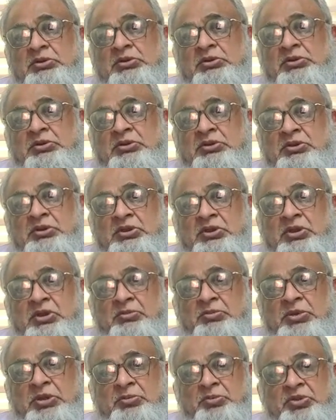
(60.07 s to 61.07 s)
बताएं
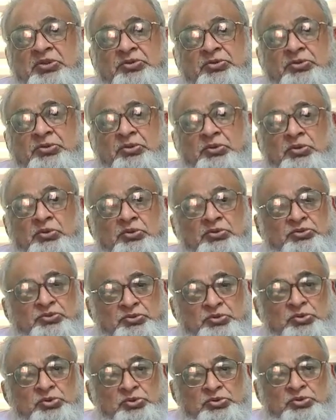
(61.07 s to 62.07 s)
देखिए हमारे पास तो
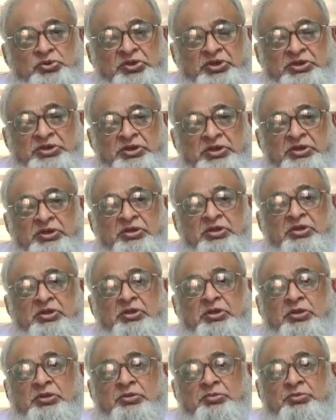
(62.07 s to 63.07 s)
स्कूल जो है ये
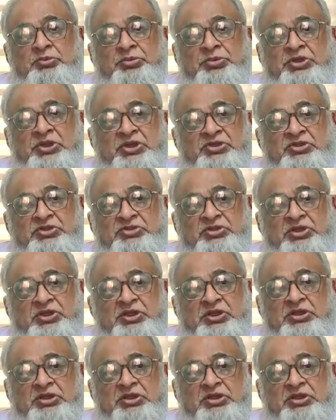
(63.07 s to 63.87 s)
केजी